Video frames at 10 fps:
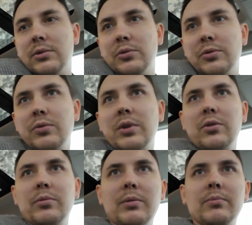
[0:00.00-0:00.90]
Но ну, звук
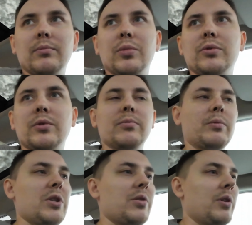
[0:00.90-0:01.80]
такой прям просто
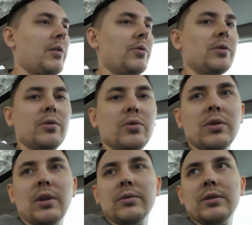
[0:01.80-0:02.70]
машина давно
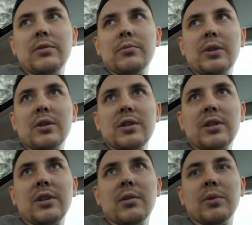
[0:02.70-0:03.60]
заглушила, он все равно
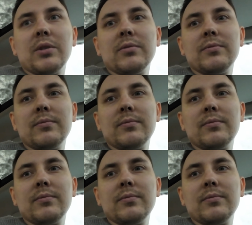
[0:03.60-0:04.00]
продолжает капать.